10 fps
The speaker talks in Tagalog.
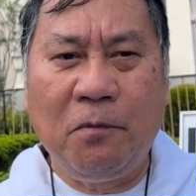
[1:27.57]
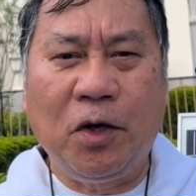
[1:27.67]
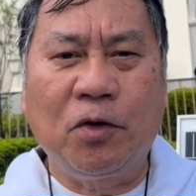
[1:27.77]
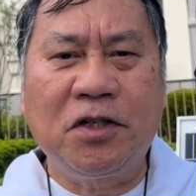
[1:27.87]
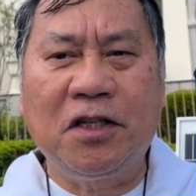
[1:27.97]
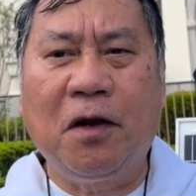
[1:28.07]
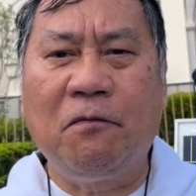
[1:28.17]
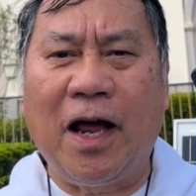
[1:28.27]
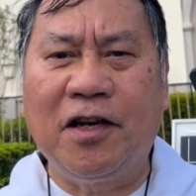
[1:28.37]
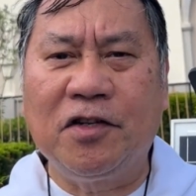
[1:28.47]
because it
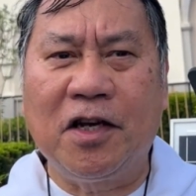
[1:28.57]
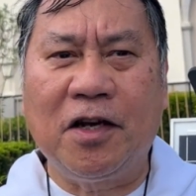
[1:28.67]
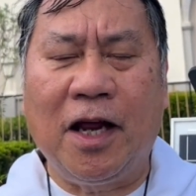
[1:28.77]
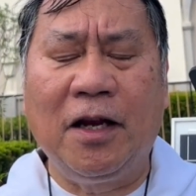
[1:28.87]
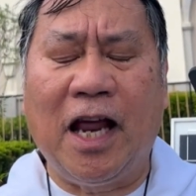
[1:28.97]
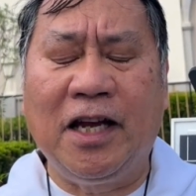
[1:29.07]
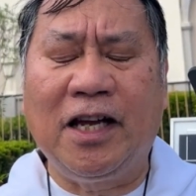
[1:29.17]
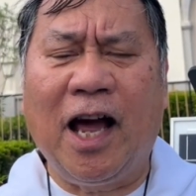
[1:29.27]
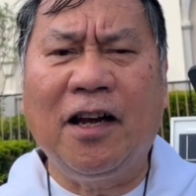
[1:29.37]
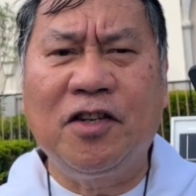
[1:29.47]
encourages,
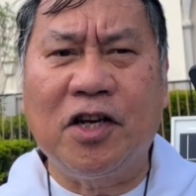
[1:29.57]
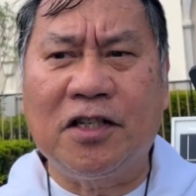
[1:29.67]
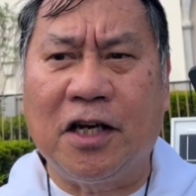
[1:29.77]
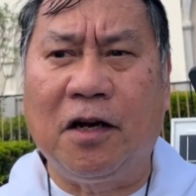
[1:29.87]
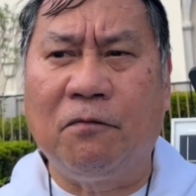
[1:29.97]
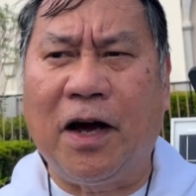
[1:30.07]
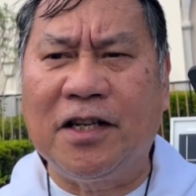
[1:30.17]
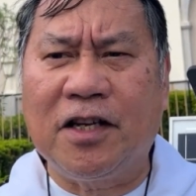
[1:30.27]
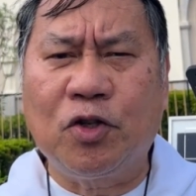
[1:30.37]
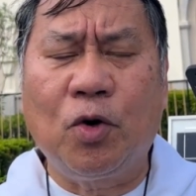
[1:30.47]
encourages and
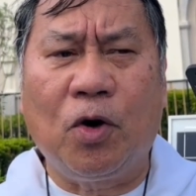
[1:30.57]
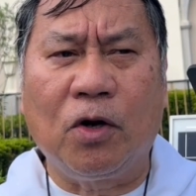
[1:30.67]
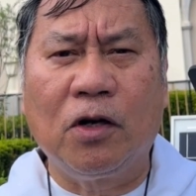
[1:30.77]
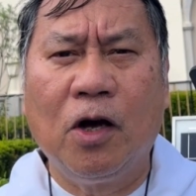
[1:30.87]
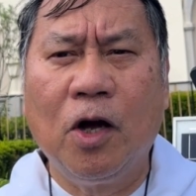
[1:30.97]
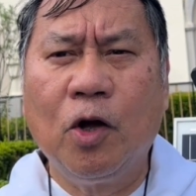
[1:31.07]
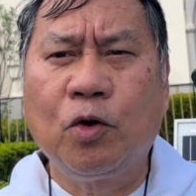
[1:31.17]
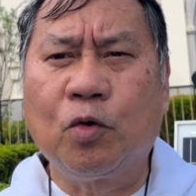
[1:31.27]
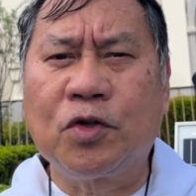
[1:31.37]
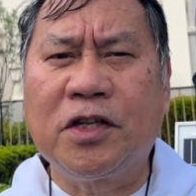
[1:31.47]
invites us all
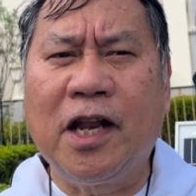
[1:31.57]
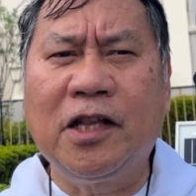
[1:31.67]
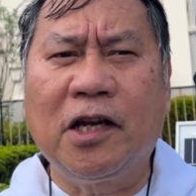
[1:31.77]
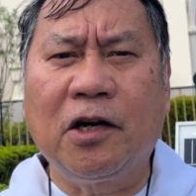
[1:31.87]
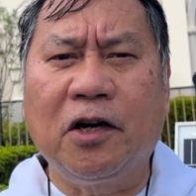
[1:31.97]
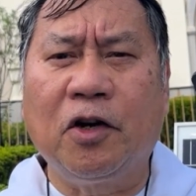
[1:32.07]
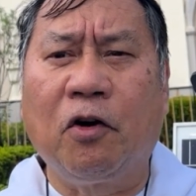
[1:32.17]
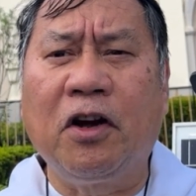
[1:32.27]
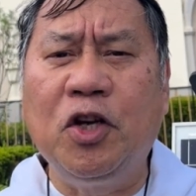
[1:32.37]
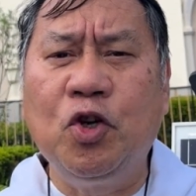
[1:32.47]
to center
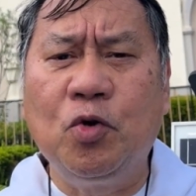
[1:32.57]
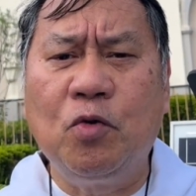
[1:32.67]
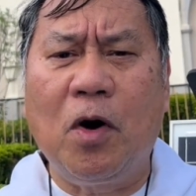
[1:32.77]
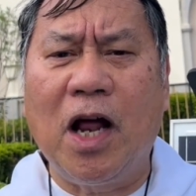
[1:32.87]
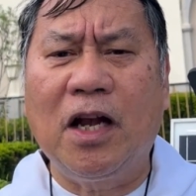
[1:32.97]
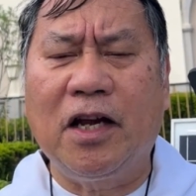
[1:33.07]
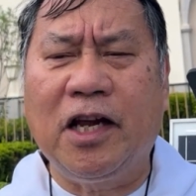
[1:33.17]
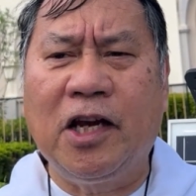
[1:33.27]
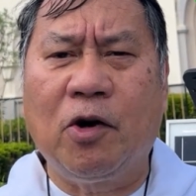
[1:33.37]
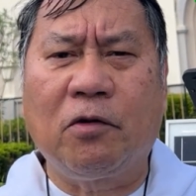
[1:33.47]
renewal
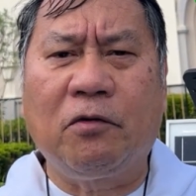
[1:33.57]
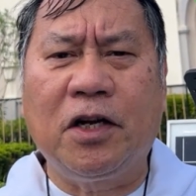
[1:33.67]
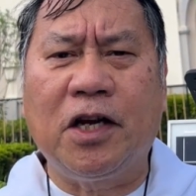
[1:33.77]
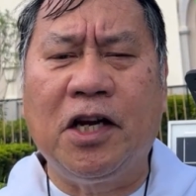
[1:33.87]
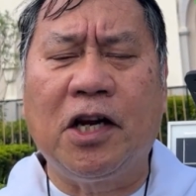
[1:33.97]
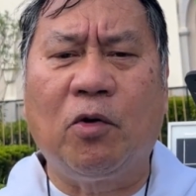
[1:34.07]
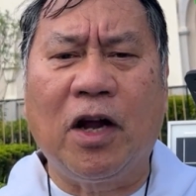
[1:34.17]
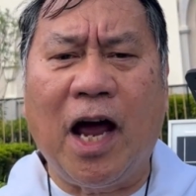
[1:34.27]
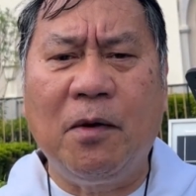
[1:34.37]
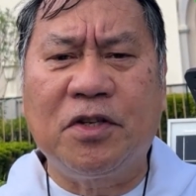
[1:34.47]
in our, in our
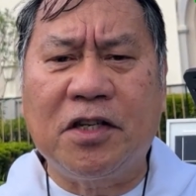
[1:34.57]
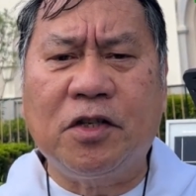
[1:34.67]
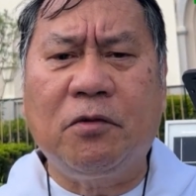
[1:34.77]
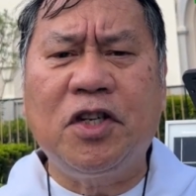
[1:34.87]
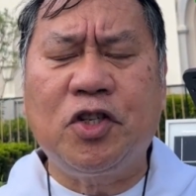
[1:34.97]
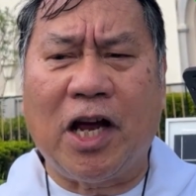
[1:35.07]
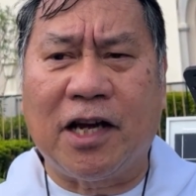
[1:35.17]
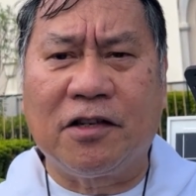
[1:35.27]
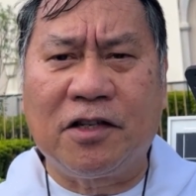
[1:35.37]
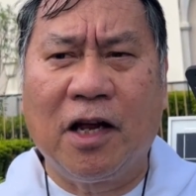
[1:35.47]
lives as
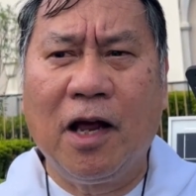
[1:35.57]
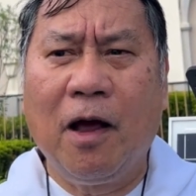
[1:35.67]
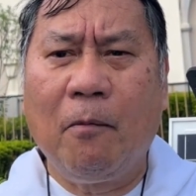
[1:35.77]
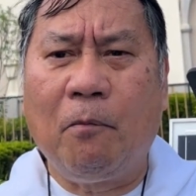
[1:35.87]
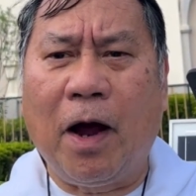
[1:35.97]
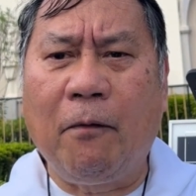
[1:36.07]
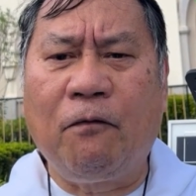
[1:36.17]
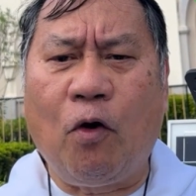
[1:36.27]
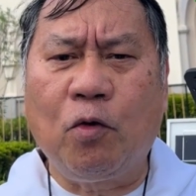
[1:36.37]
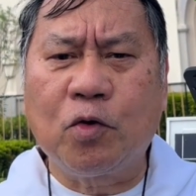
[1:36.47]
Christians by
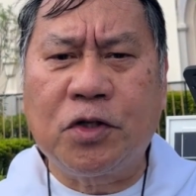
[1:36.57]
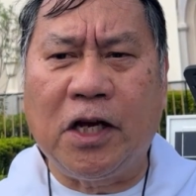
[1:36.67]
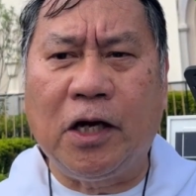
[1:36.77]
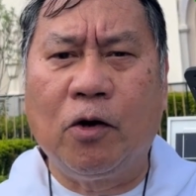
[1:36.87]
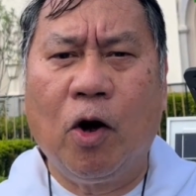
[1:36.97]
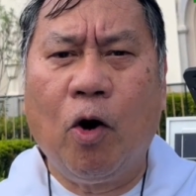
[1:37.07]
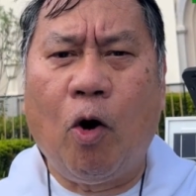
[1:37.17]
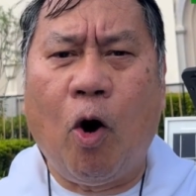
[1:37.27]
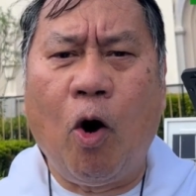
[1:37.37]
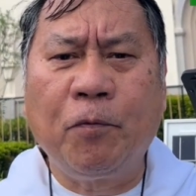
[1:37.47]
focusing
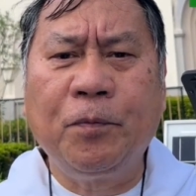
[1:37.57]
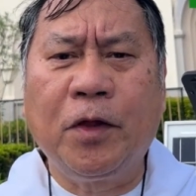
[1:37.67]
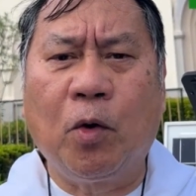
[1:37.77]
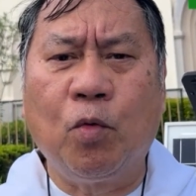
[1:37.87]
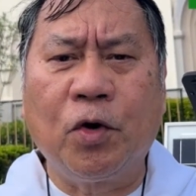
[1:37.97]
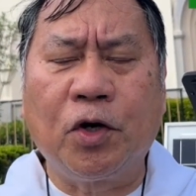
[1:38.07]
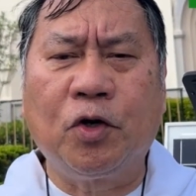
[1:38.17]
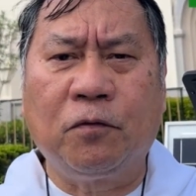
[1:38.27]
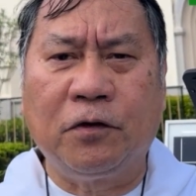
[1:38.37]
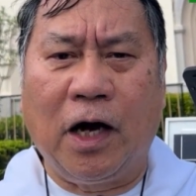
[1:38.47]
on the Word
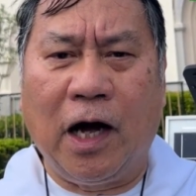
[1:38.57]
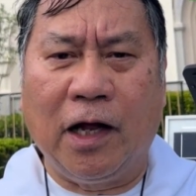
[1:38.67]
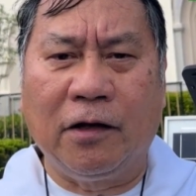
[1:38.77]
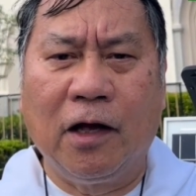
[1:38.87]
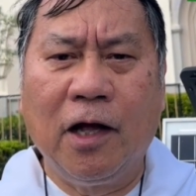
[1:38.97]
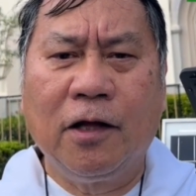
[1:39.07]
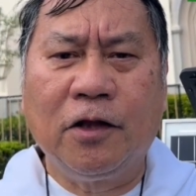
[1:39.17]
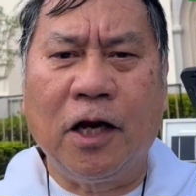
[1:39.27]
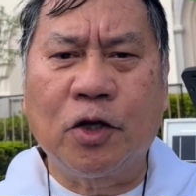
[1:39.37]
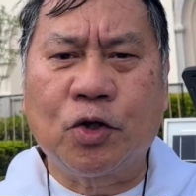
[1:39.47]
of God,
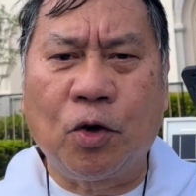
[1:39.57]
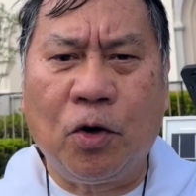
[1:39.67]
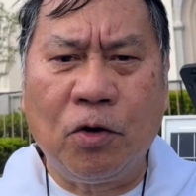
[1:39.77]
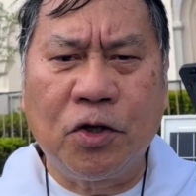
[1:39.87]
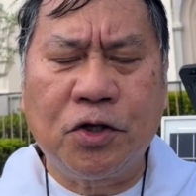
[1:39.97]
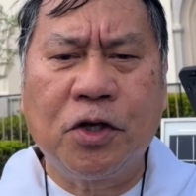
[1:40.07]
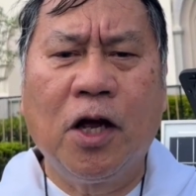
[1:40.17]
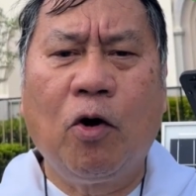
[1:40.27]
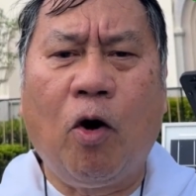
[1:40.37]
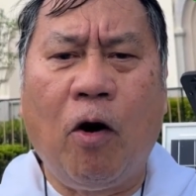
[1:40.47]
the source
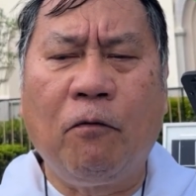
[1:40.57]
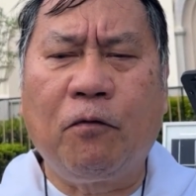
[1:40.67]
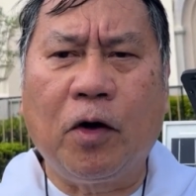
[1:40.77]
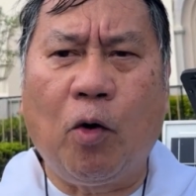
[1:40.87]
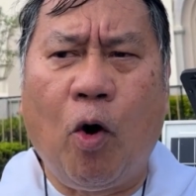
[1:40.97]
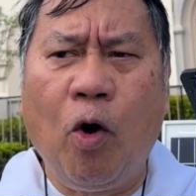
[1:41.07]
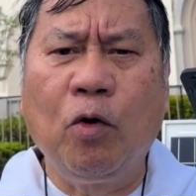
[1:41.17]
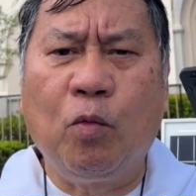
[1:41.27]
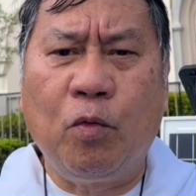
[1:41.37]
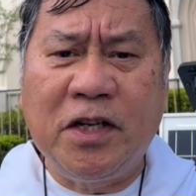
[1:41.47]
of all
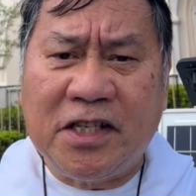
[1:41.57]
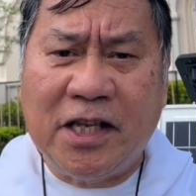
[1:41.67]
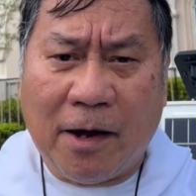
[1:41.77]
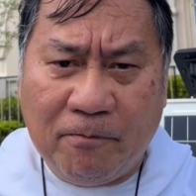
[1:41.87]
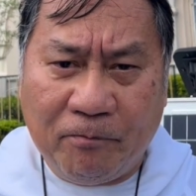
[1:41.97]
wisdom,